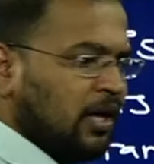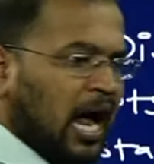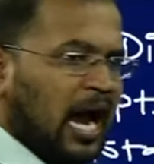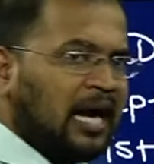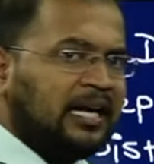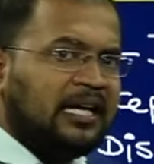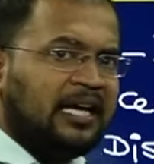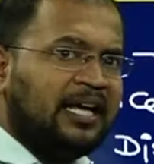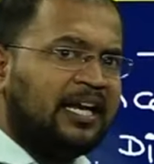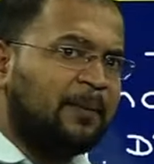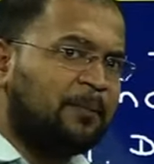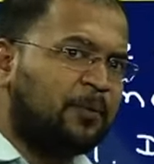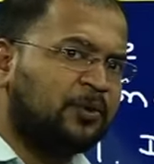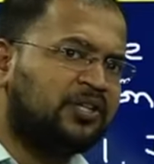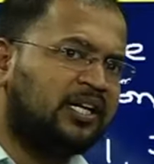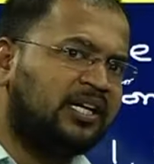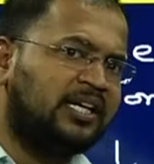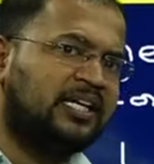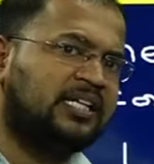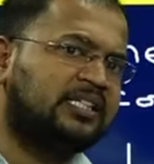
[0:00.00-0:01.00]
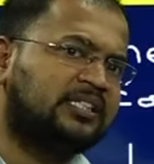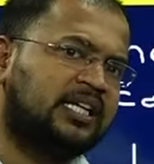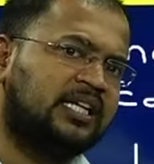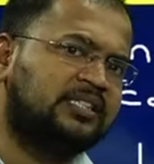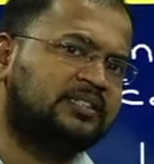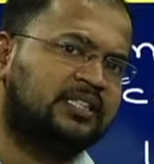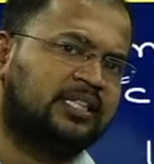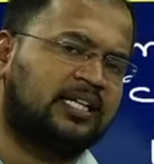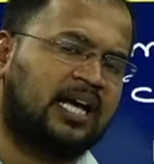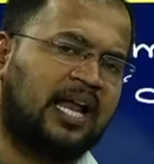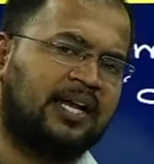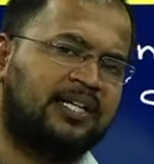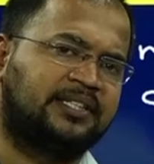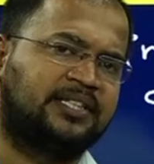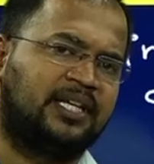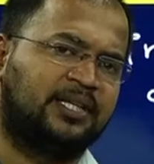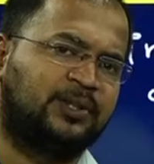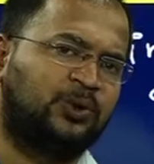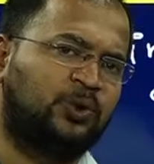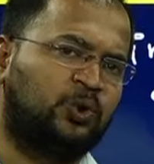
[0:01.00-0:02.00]
అంటే ఇంక రేపు పొద్దున డిస్టెన్స్
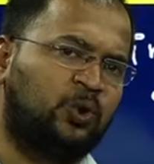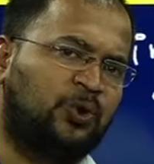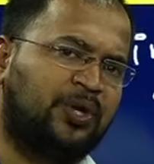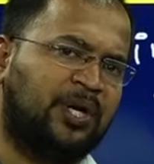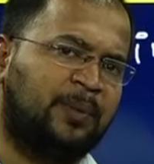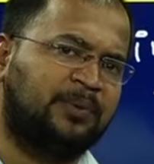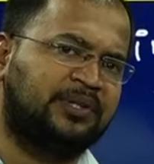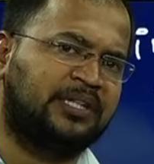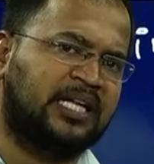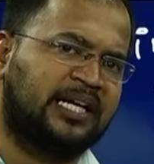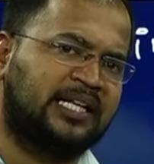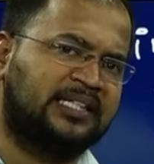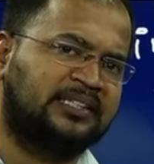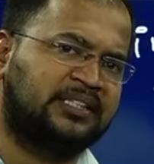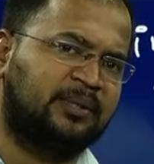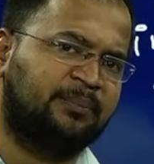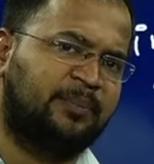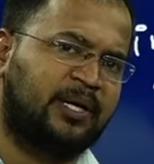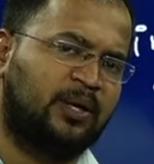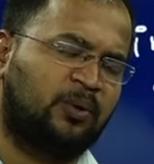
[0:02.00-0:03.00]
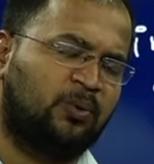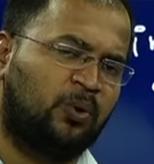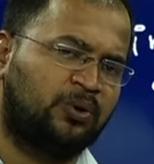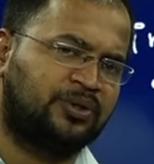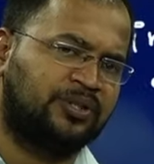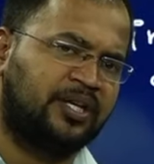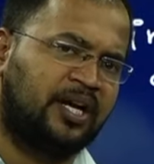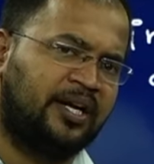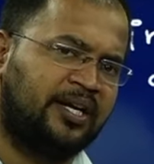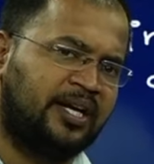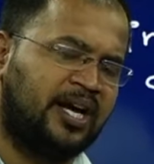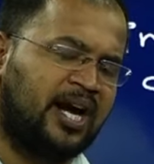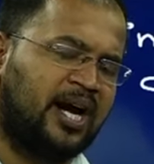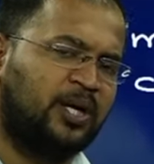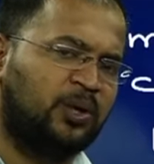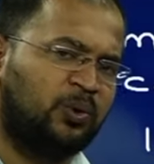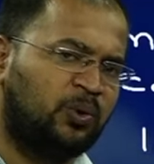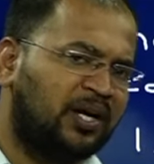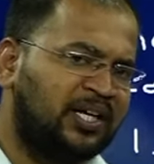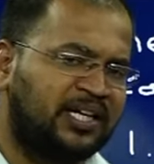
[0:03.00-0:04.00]
కానిస్టెంట్ దూరం తటస్థమైన క్వశ్చన్
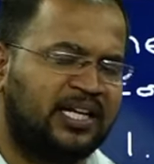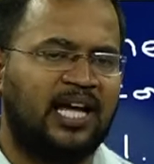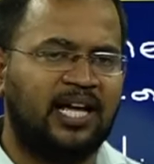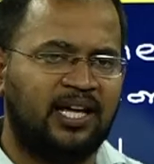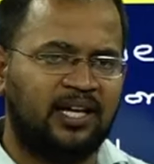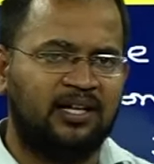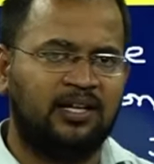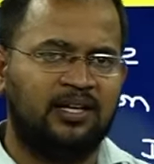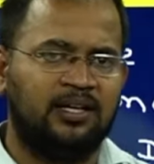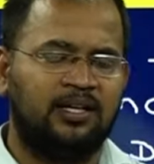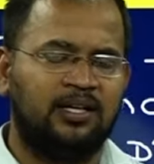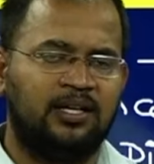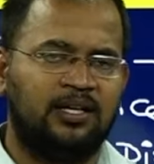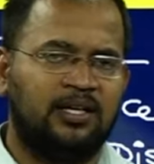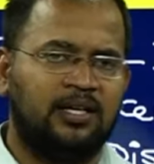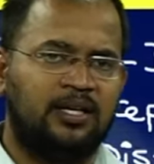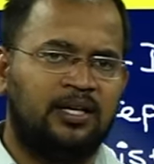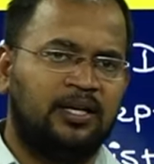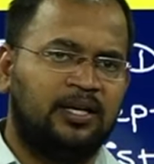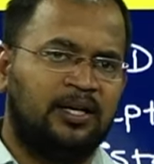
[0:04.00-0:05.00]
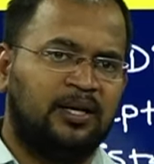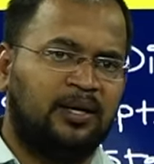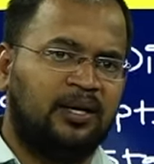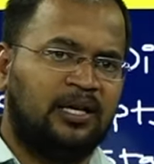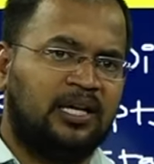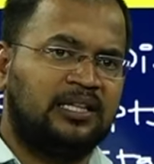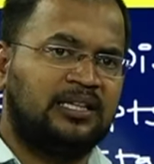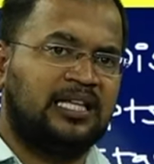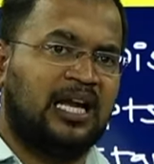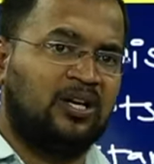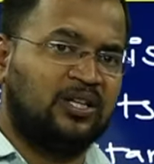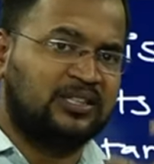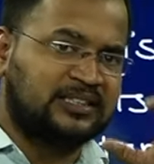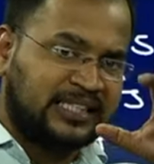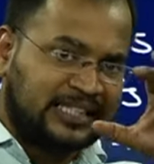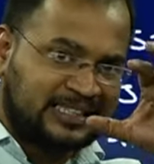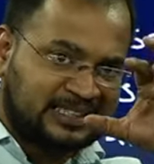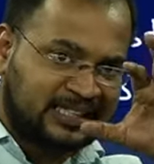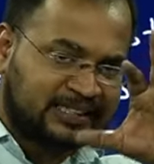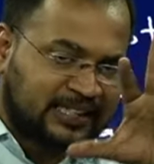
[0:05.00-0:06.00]
అడిగాడు అంటే దాంట్లో
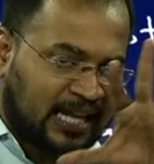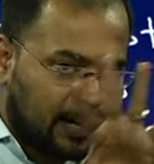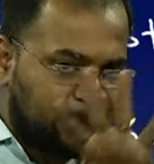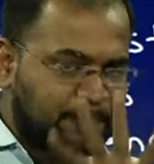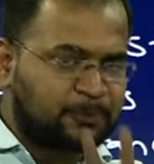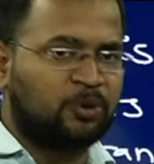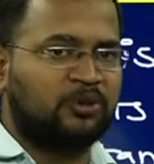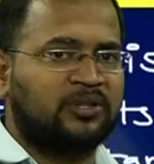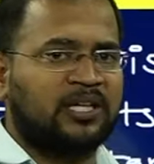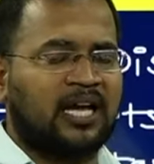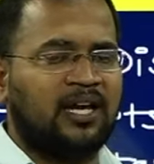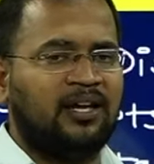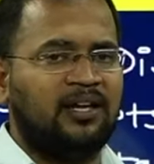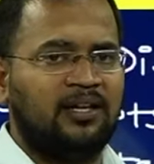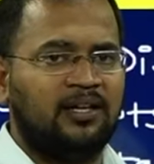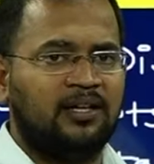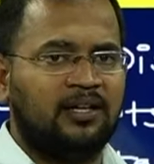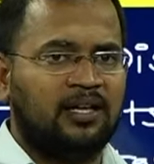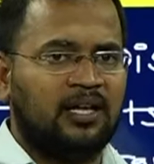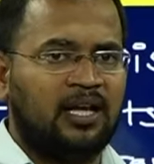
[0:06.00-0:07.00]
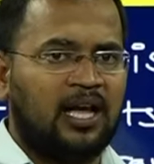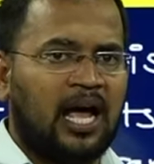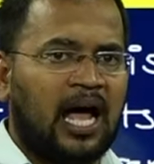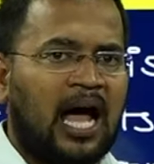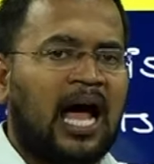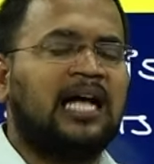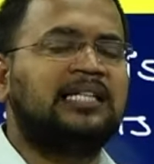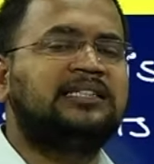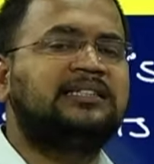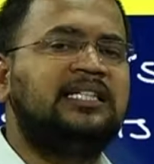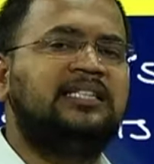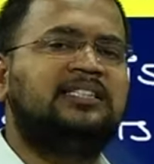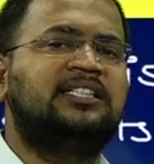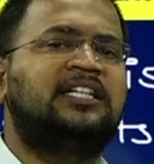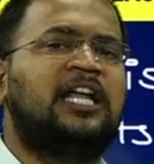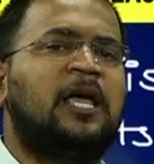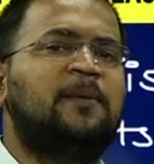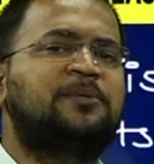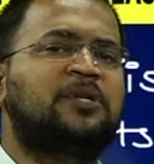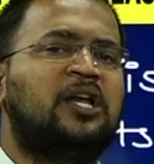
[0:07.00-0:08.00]
సిక్స్ టైప్స్ ఉంటాయి ఆ సిక్స్
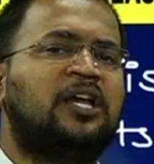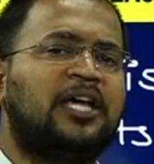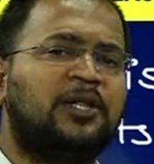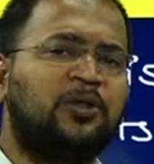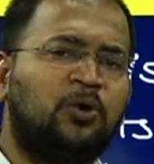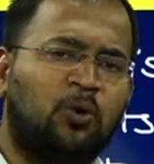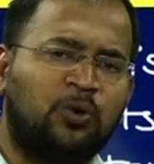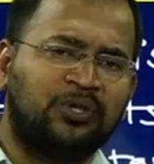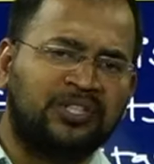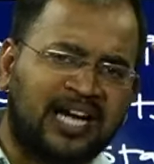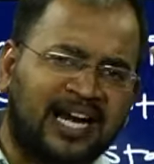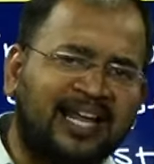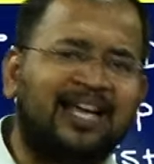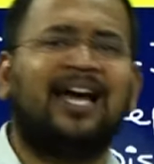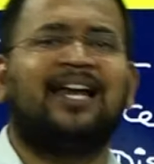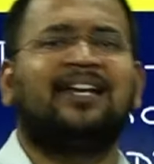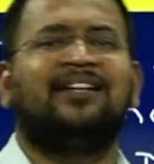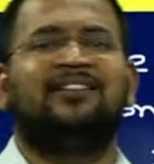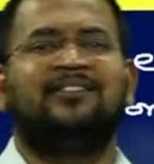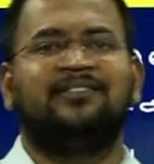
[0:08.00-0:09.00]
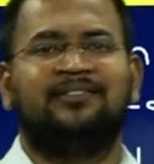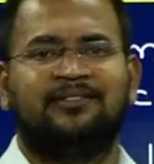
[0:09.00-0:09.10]
టైప్స్లో ఏదో క్వశ్చన్ అడగాలి